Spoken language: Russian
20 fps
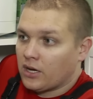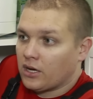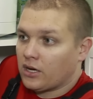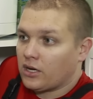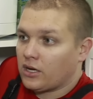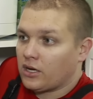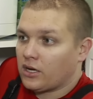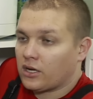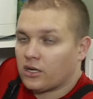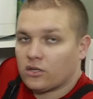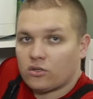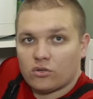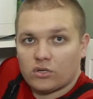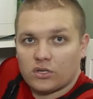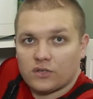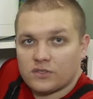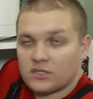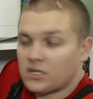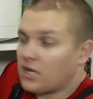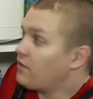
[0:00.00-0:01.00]
Э,
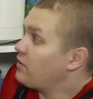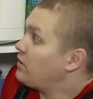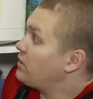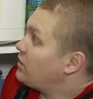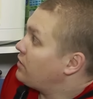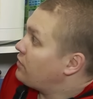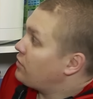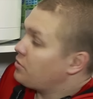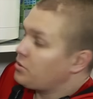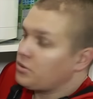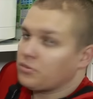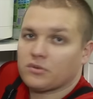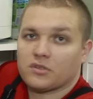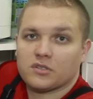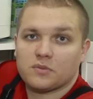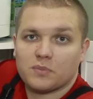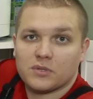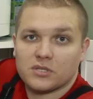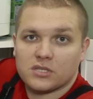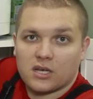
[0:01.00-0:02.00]
которые вставлены, в
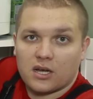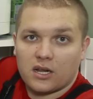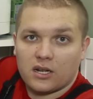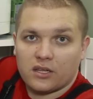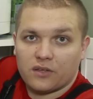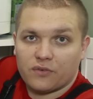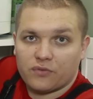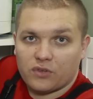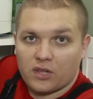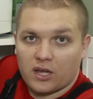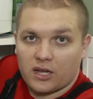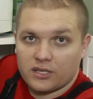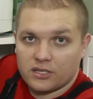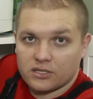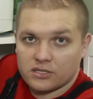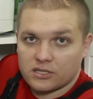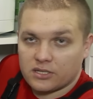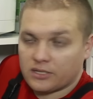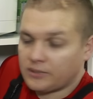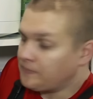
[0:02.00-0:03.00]
общем-то, специальный
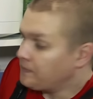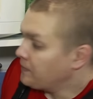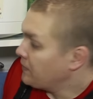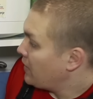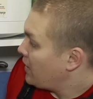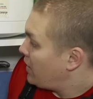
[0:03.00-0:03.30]
фланец, да,